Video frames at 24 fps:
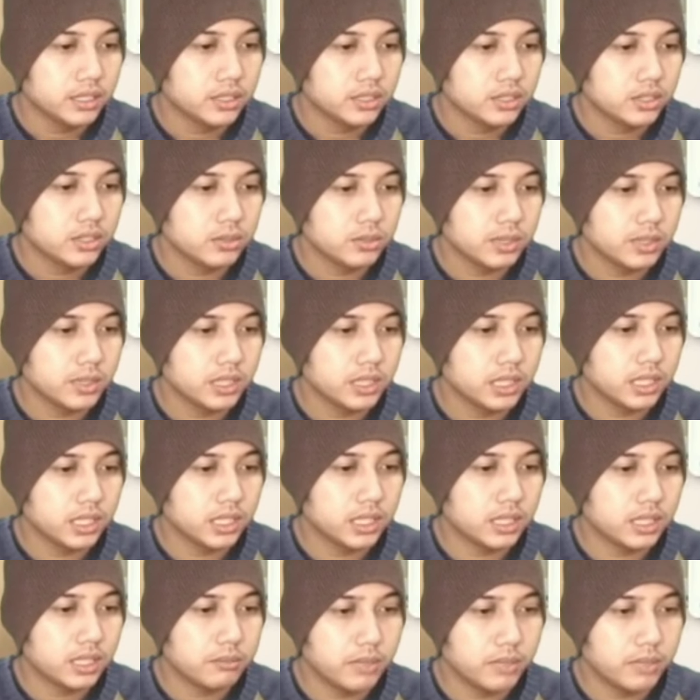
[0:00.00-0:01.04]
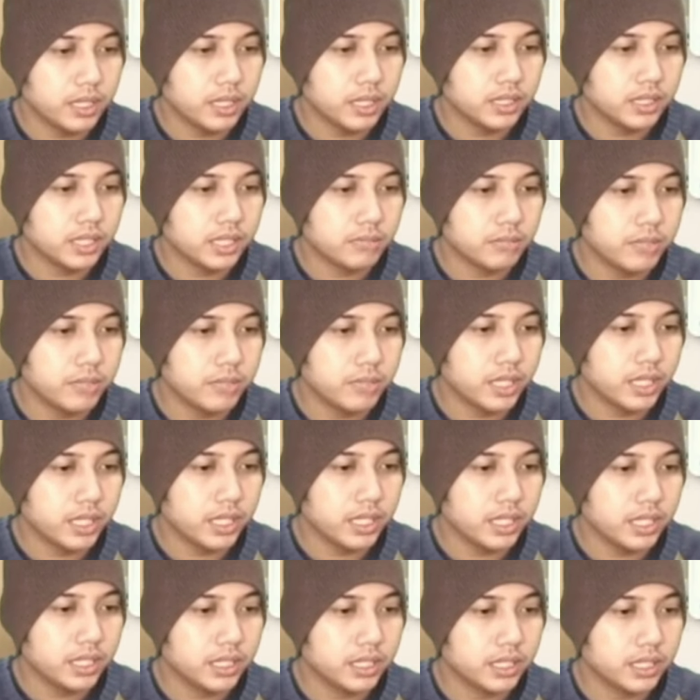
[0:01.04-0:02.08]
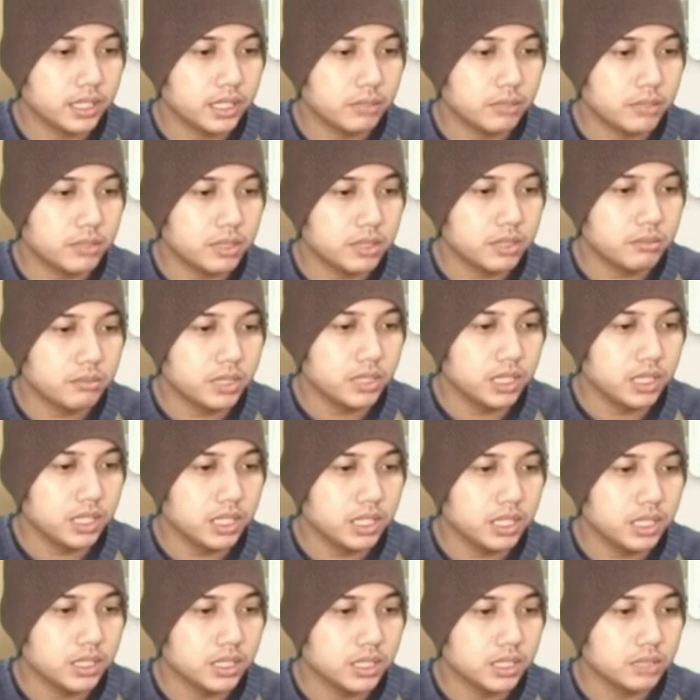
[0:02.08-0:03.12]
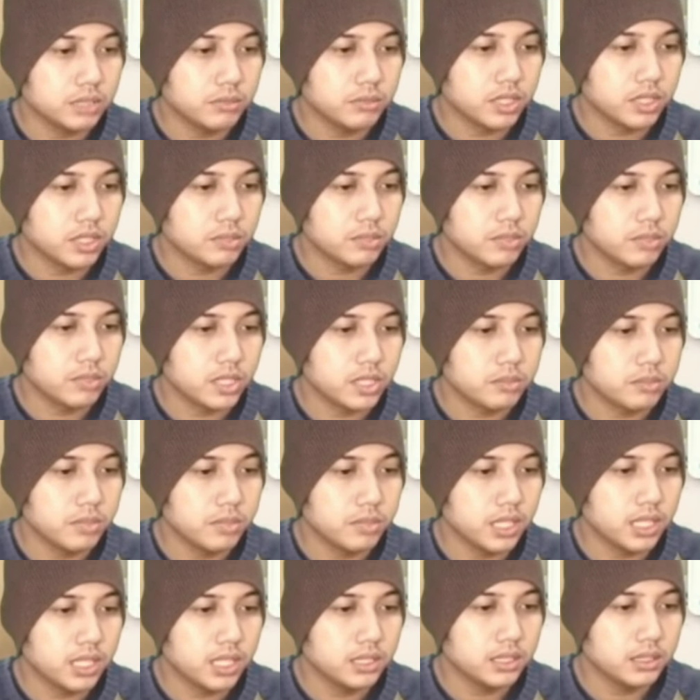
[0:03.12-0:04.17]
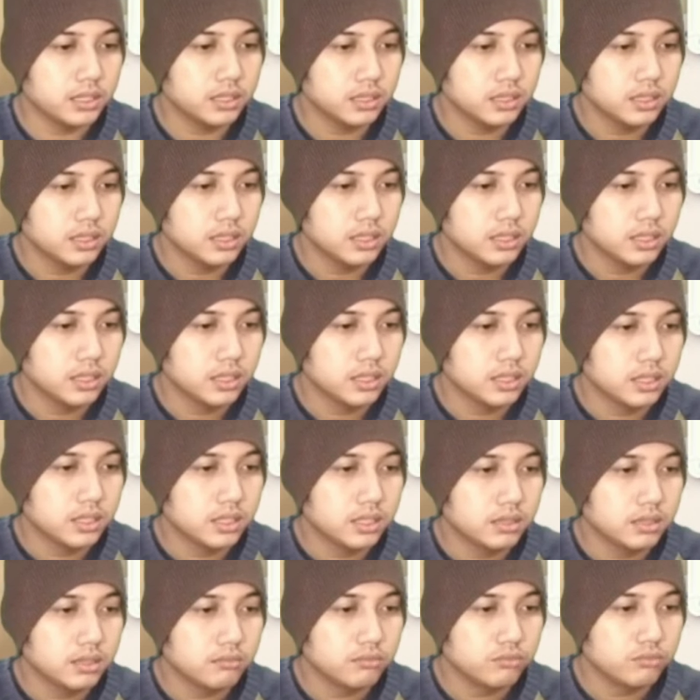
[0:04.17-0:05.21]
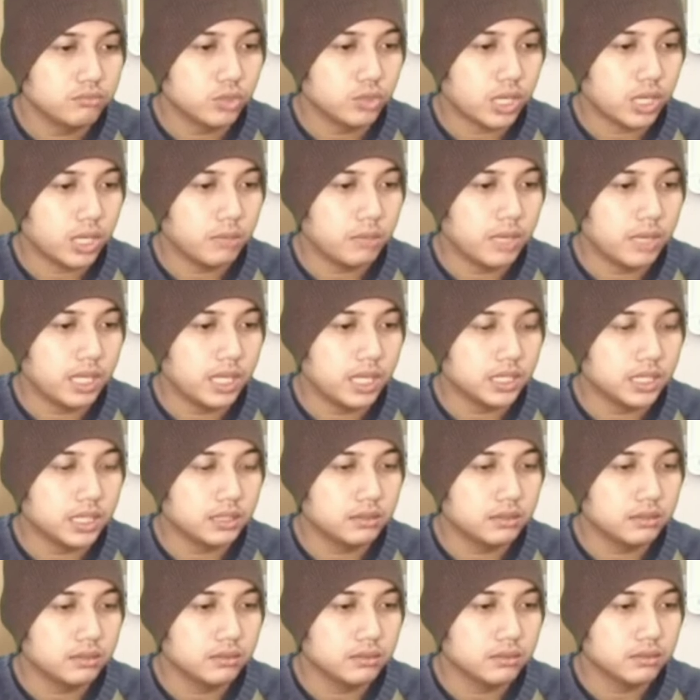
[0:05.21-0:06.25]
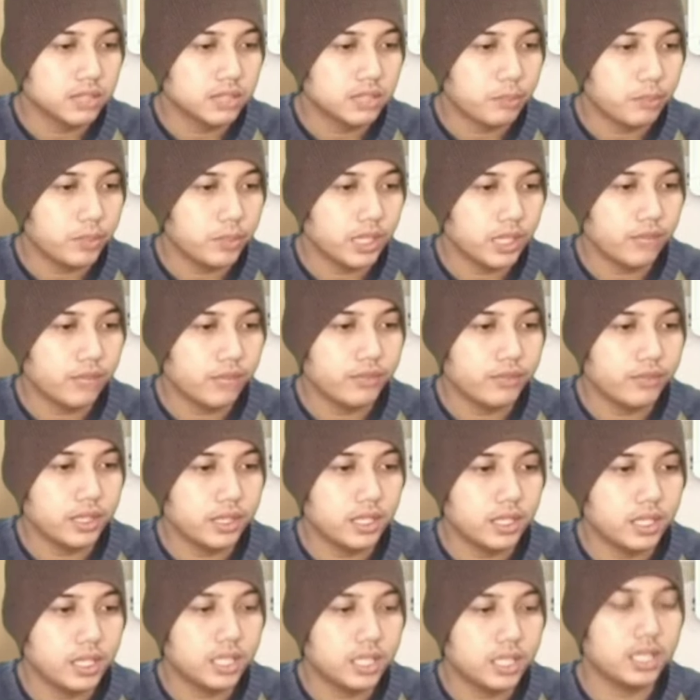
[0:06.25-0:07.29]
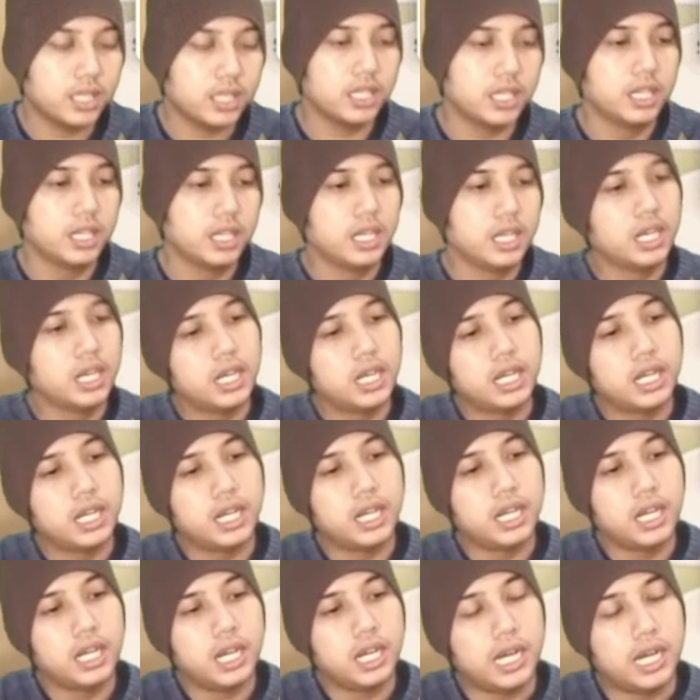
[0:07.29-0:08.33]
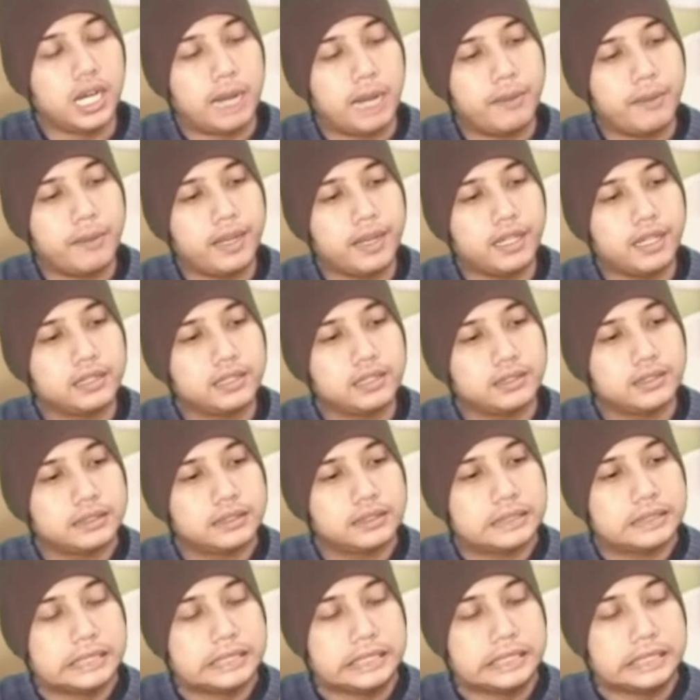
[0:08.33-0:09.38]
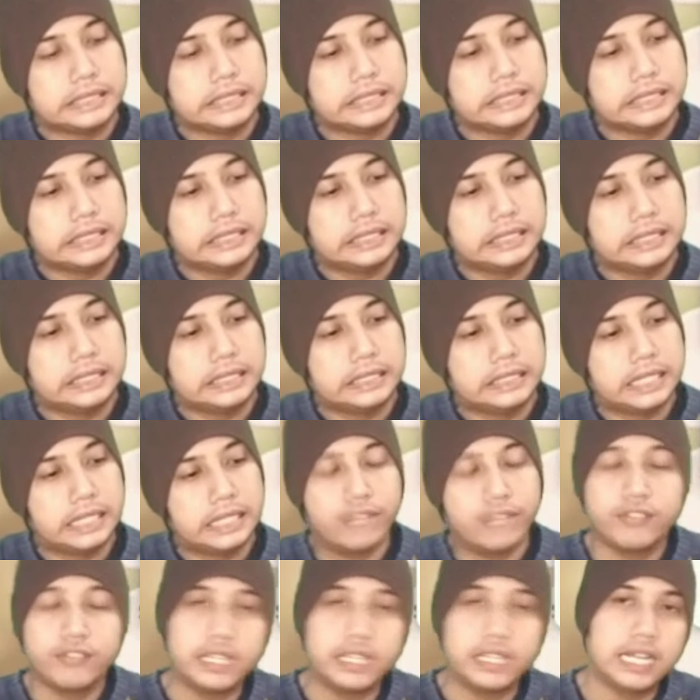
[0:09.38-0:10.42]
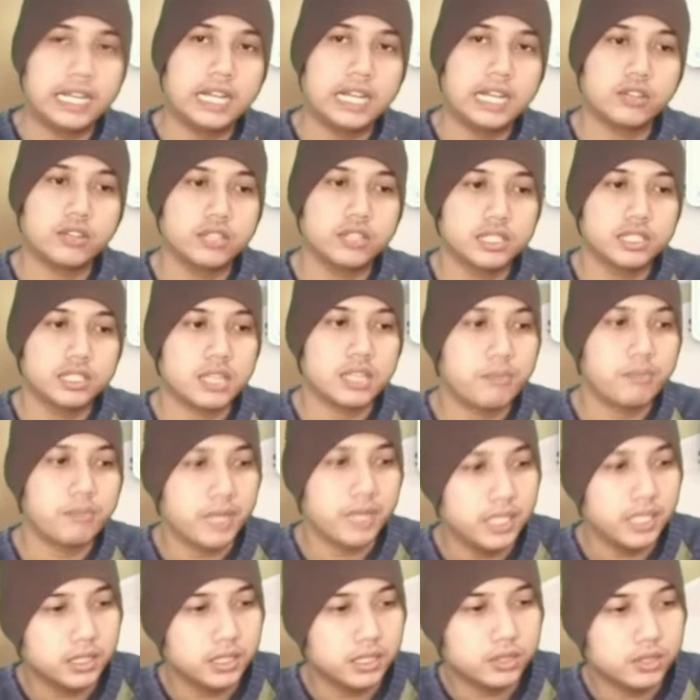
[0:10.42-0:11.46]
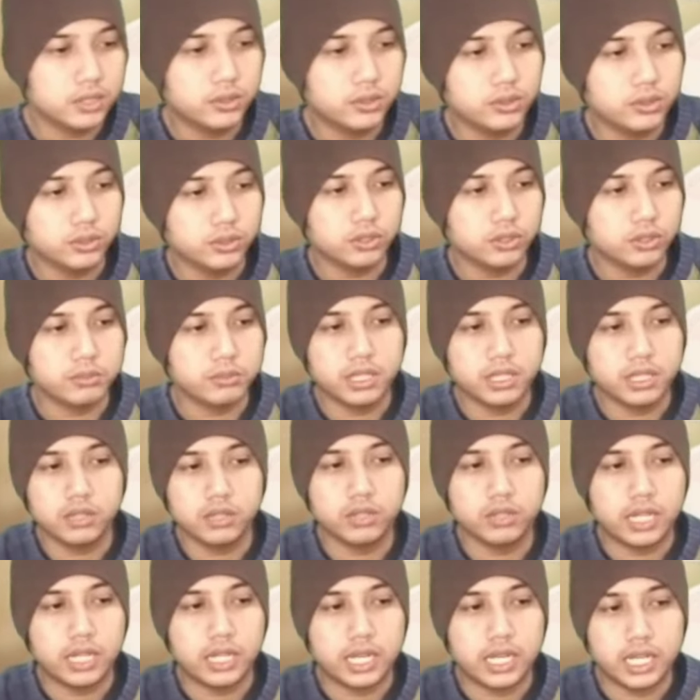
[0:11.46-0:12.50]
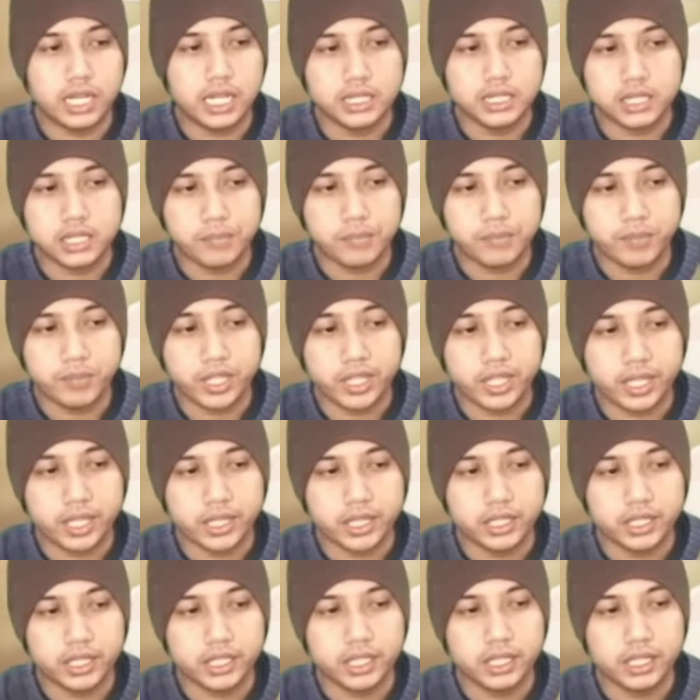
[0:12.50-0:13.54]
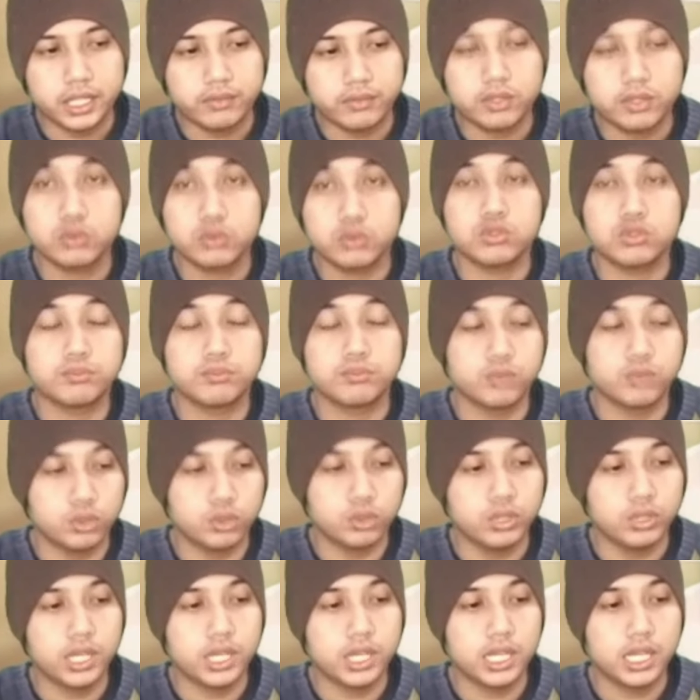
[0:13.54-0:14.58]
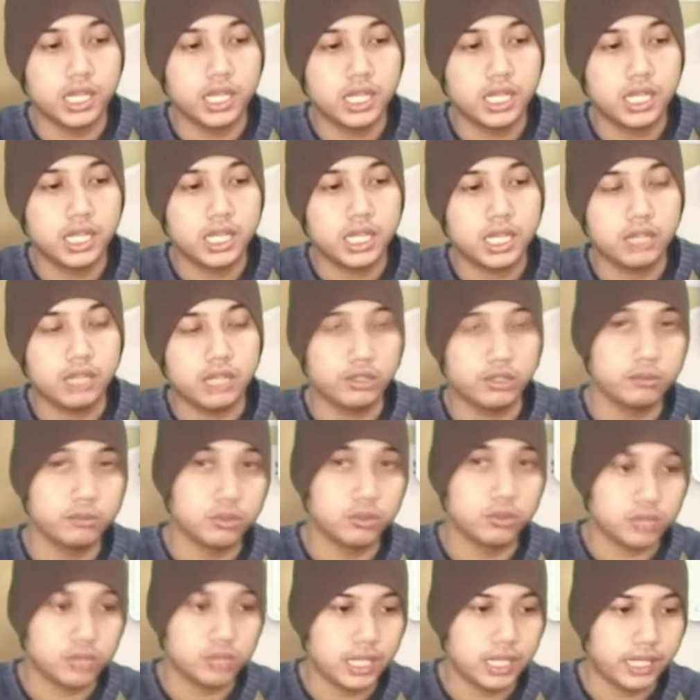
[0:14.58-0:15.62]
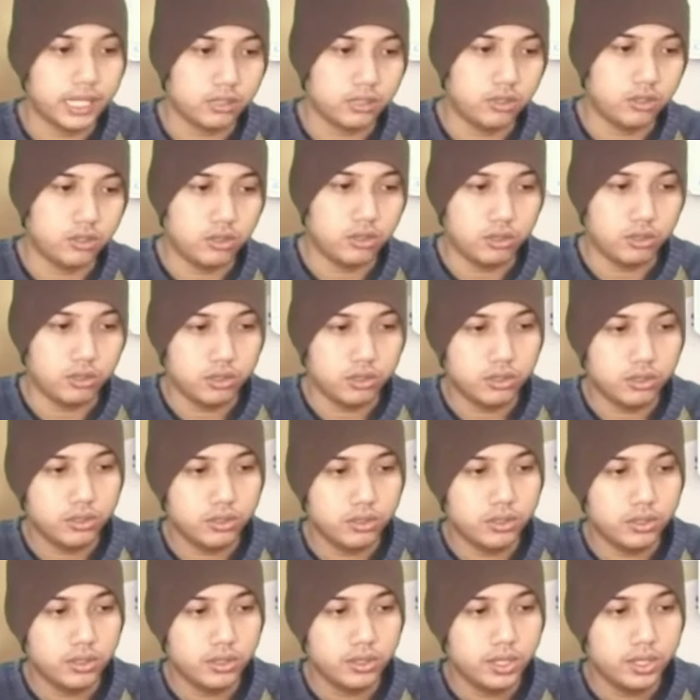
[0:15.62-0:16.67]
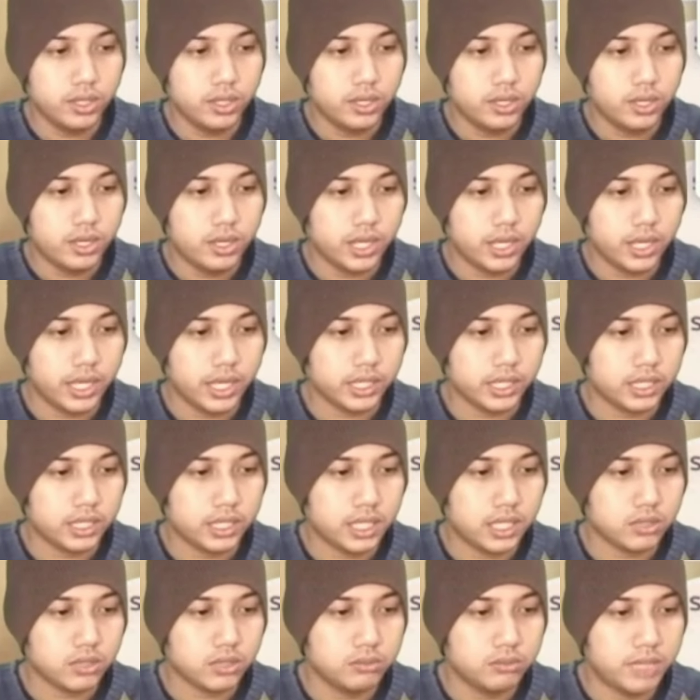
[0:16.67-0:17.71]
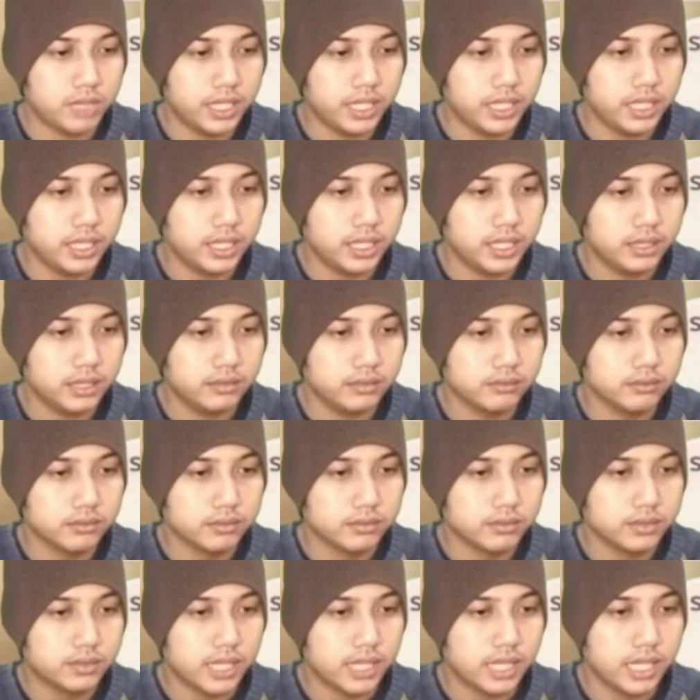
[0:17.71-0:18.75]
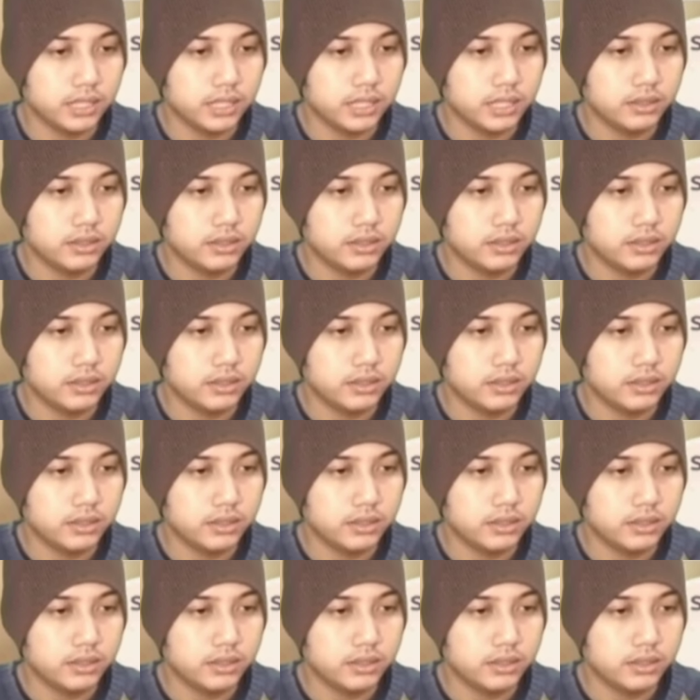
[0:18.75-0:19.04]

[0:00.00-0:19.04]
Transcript: Coba 36 nyanberi kita bisa beli 999 murah banget tapi level apa uh, level yang harus dicapai itu untuk menggunakan skip tiket ini level 70 ya kalau di brutal yang OO oke kita langsung buy nah itu